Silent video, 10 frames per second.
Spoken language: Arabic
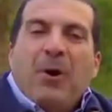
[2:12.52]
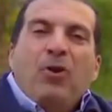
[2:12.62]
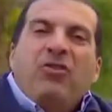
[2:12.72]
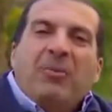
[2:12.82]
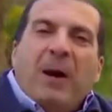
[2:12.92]
ما
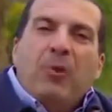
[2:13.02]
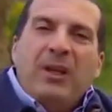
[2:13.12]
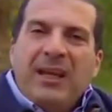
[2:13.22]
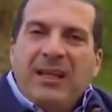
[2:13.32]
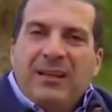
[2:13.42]
بقولش
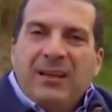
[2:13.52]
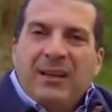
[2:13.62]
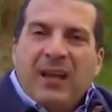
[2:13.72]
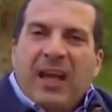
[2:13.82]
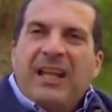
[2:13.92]
معمول لي جن
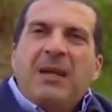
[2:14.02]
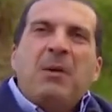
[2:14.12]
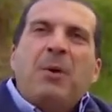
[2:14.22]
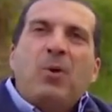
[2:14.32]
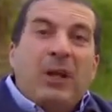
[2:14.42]

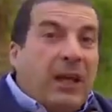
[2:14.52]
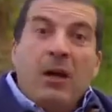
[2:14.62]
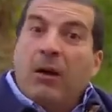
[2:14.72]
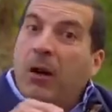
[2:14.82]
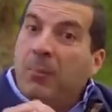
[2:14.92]
انما بقول ايه
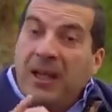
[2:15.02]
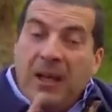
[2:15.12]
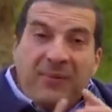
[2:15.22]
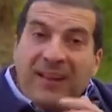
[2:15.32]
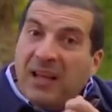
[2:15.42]
رغم ان
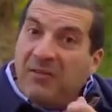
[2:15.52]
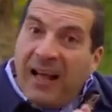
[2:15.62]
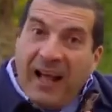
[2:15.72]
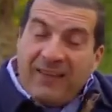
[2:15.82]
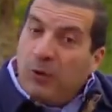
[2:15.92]
انا مصدق في
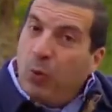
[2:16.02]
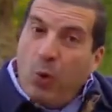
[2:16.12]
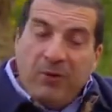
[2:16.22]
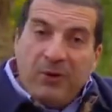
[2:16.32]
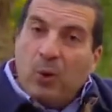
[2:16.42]
الحسد
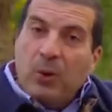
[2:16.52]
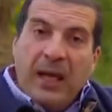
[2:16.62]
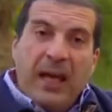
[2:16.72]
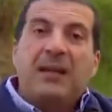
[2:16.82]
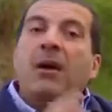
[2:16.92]
وهو في
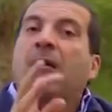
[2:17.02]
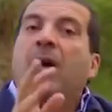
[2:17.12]
القران